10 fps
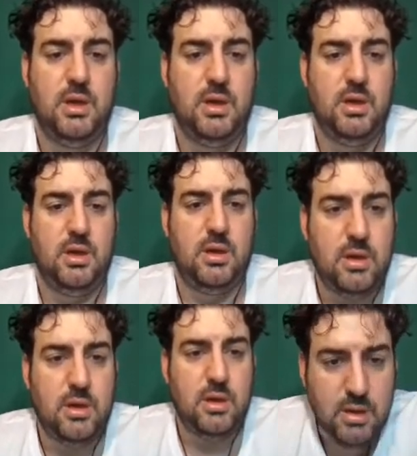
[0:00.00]
Ee,
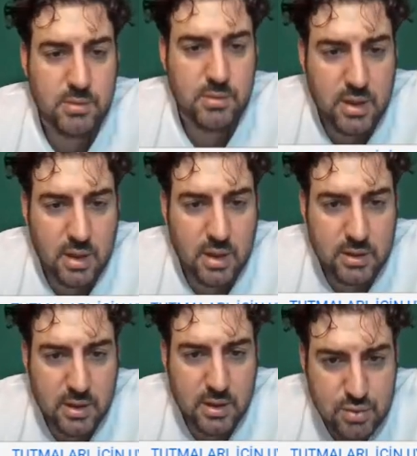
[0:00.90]
demiş en altta
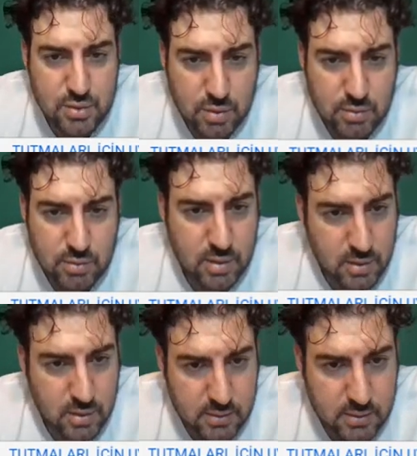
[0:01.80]
yazıyor.
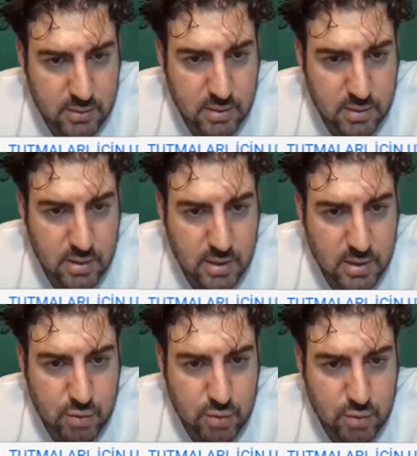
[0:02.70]
Evet. En az
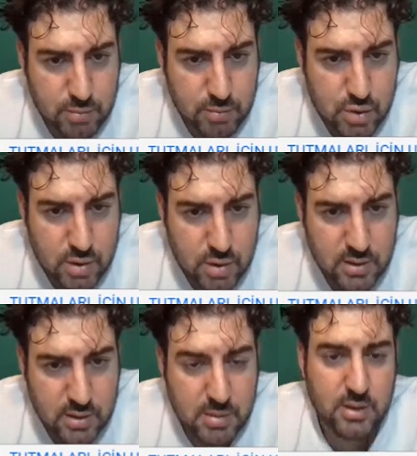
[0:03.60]
4,5 aydır
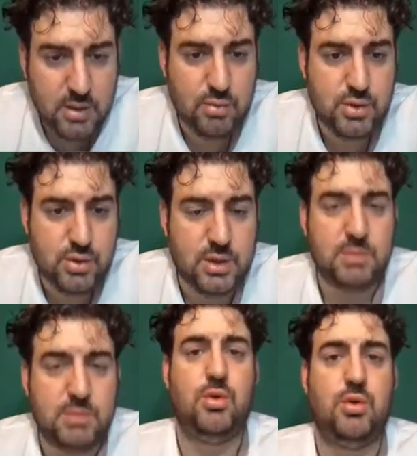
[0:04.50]
bende kuşlar.
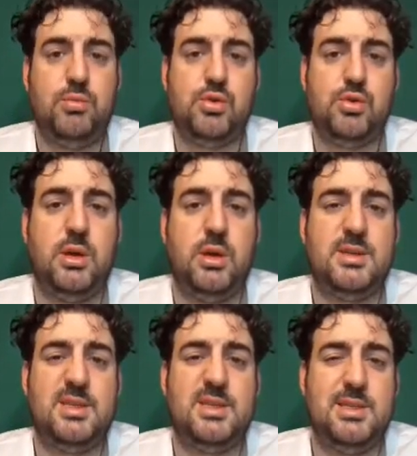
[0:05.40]
Şimdi 4,5 ayda
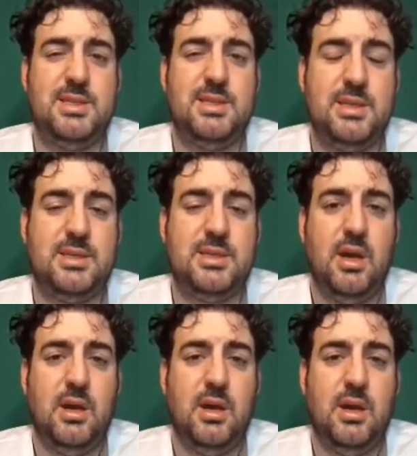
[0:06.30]
sizde ise
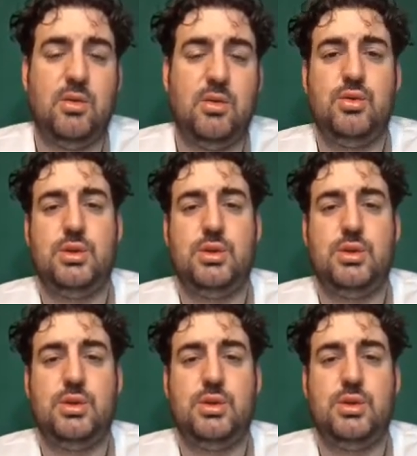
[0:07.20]
e, kuşlar